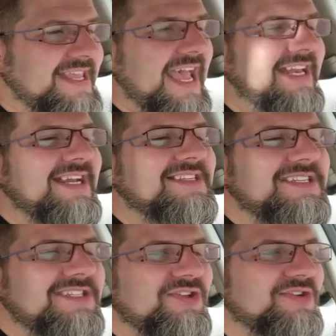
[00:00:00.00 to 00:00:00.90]
es ändert
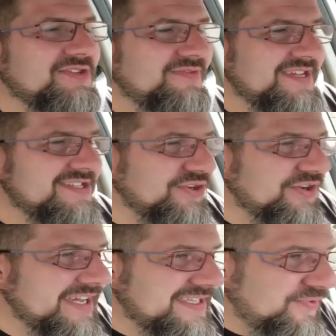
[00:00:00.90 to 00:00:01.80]
sich doch
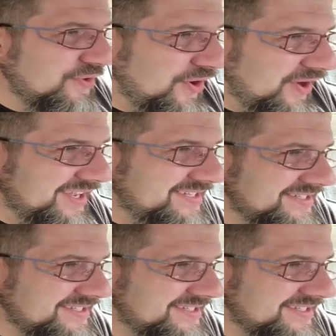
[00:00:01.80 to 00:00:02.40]
sowieso nichts für euch.